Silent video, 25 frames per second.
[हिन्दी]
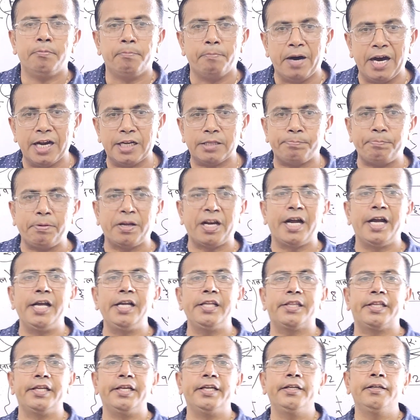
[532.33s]
भारत पर
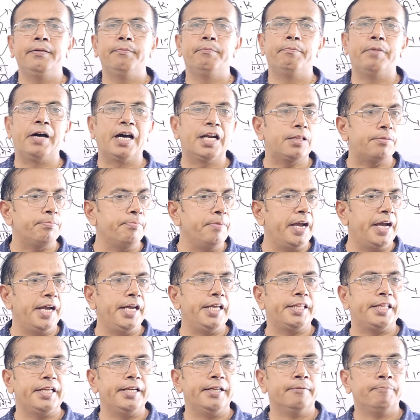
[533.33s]
आए थे भारत में
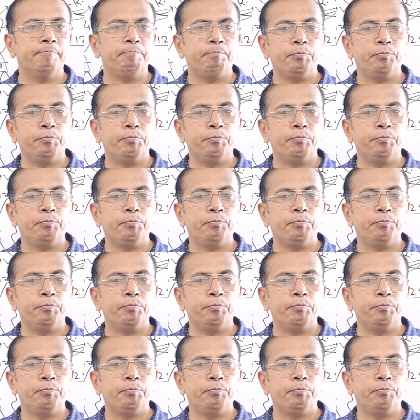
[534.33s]
आए थे